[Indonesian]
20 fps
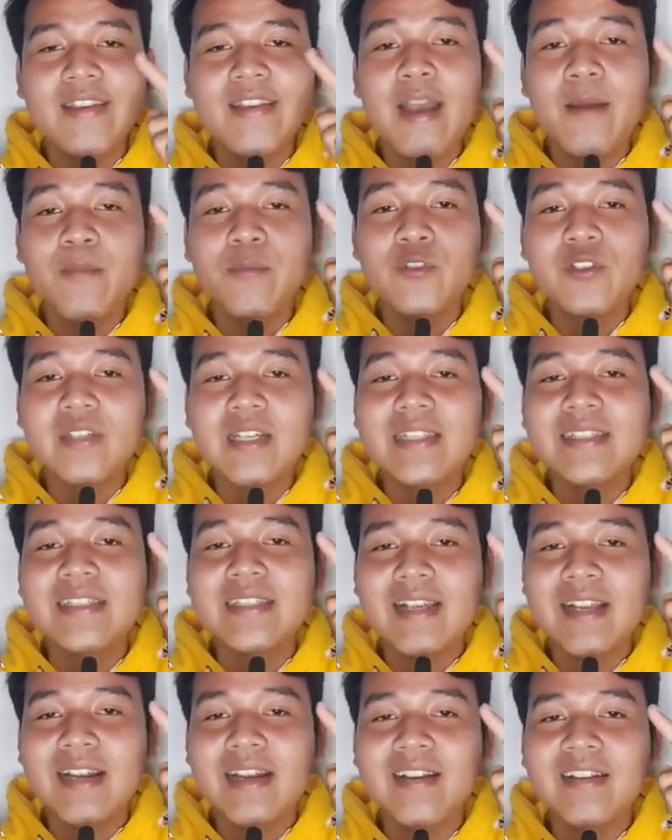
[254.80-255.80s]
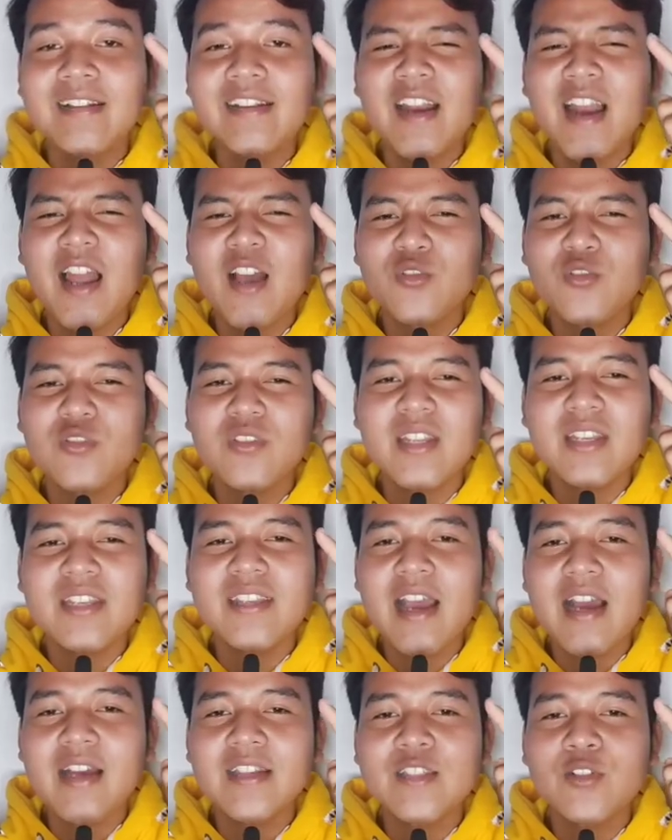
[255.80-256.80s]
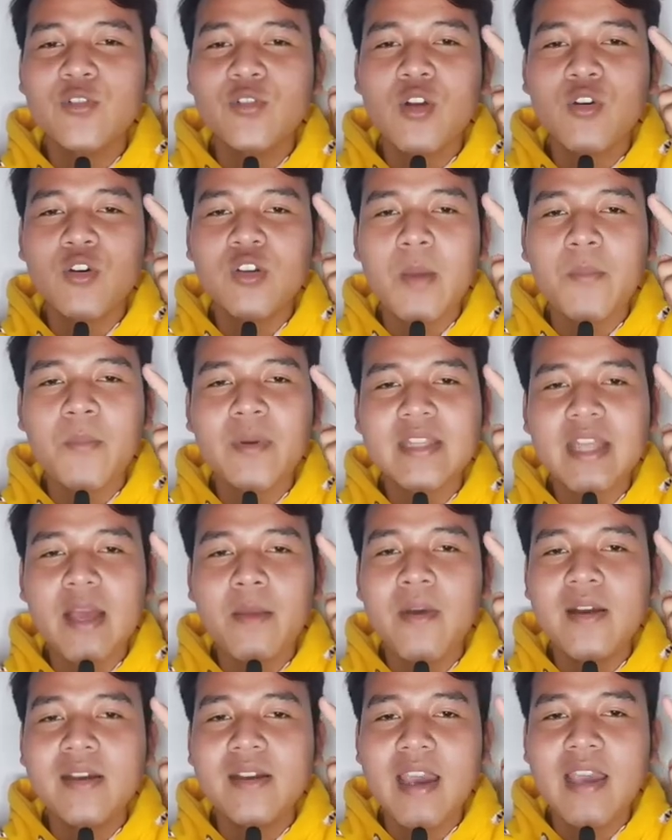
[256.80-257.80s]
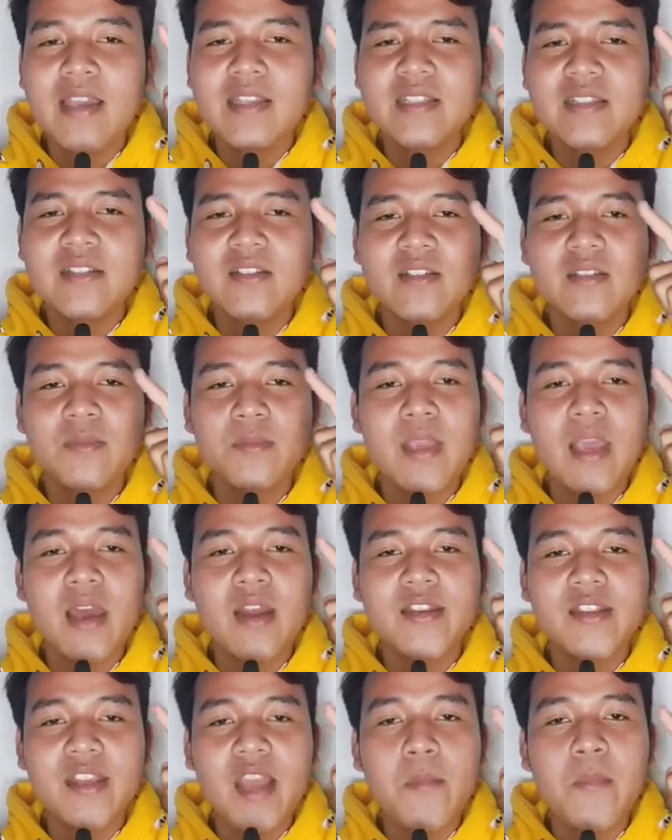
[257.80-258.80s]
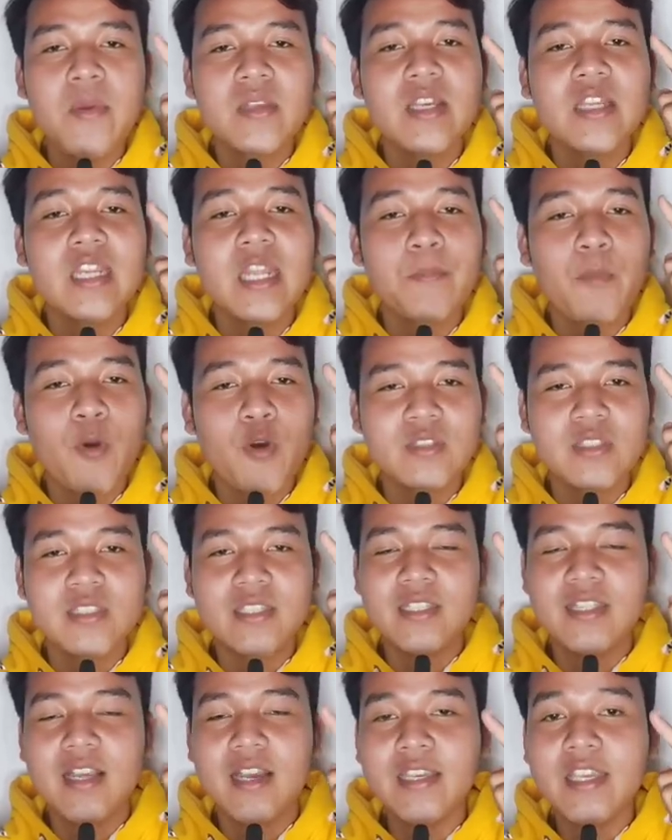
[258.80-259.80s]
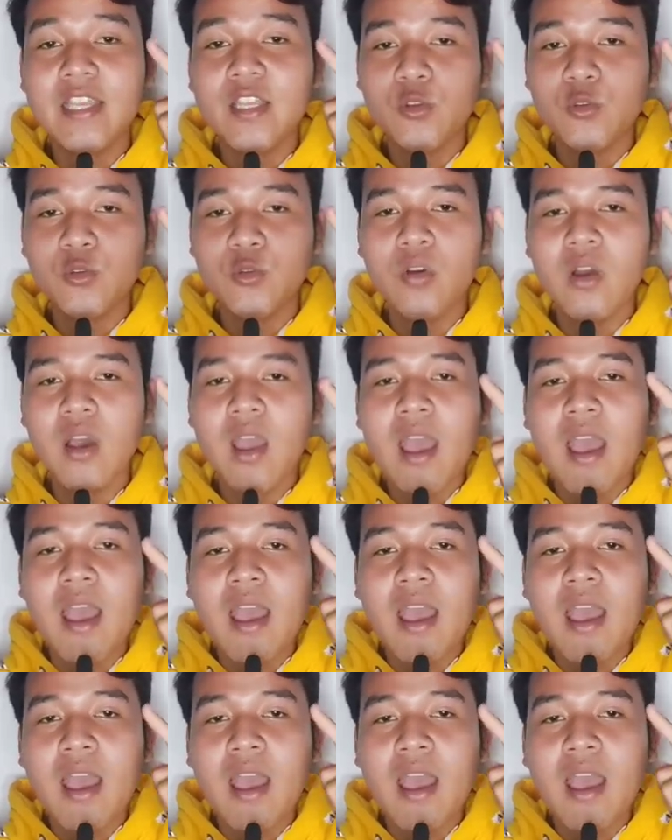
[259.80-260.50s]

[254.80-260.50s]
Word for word: dia pun kesel dan langsung tendang si kura-kura pertama guys biar dia bisa di posisinya gitu